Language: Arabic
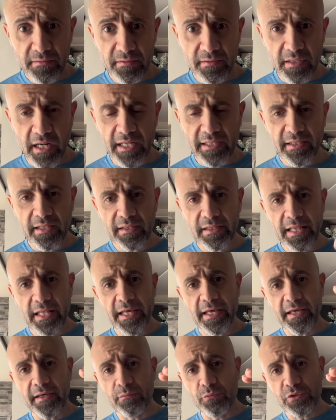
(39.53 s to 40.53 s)
رح
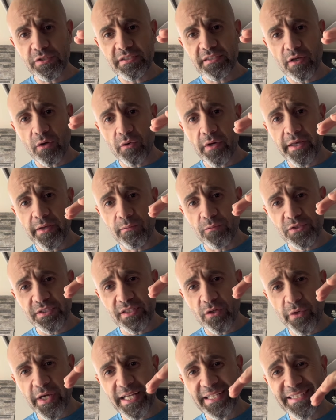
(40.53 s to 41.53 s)
تلاقي مستوى
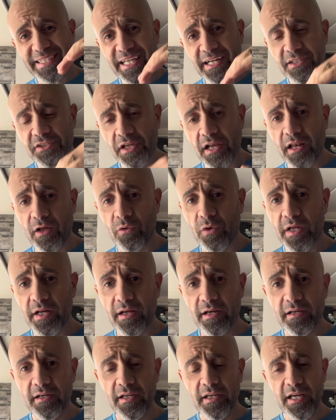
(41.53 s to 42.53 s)
مستواك رجع
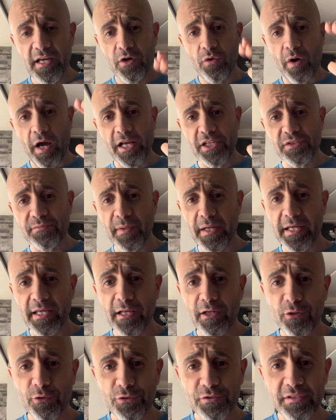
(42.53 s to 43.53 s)
لورا وحجمك
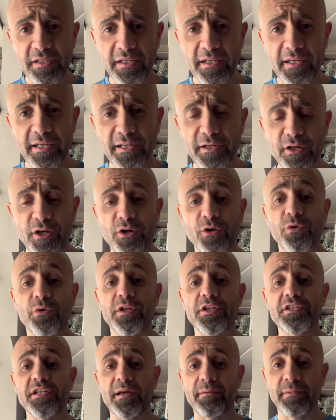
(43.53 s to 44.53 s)
كله صغير
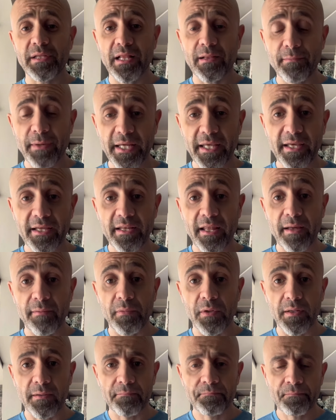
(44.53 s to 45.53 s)
ورجع مثل ما كان
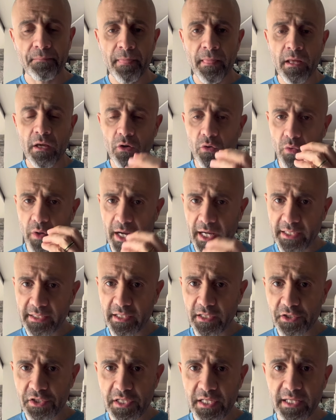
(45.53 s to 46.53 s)
قبل وهيدا
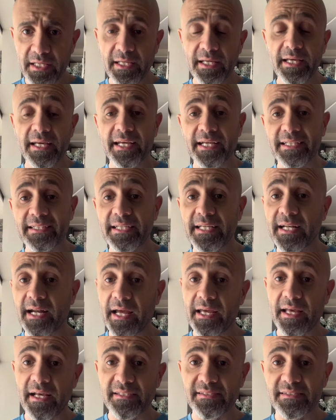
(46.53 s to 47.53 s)
شيء كتير رح
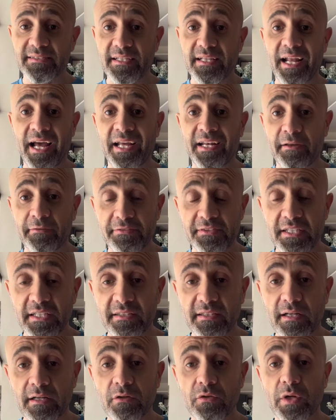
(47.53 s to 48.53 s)
ياثر على
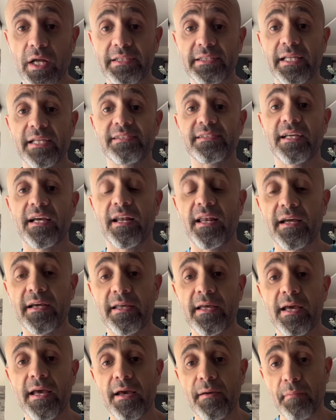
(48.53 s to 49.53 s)
نفسيتك ورح تحس حالك
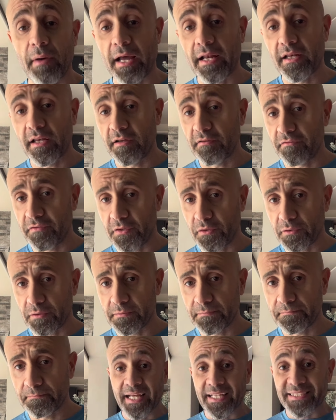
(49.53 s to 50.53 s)
معلق فيهم
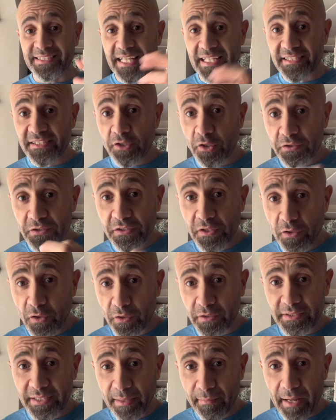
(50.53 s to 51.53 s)

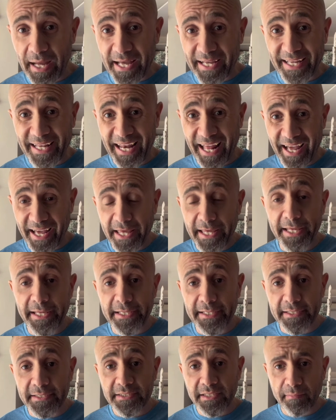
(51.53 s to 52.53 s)
التستوستيرون تبعك
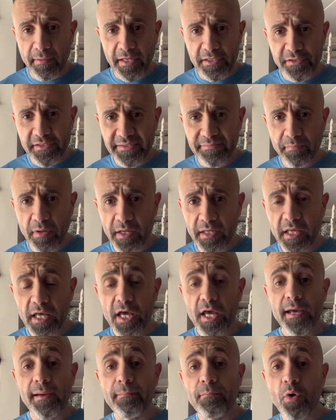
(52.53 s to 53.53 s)
الحقيقي تبع جسمك
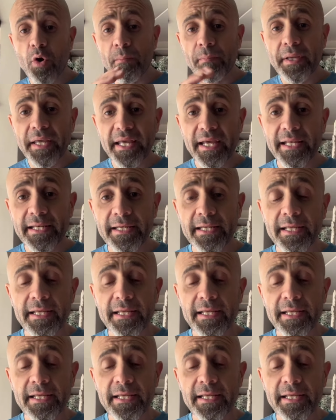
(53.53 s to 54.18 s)
ممكن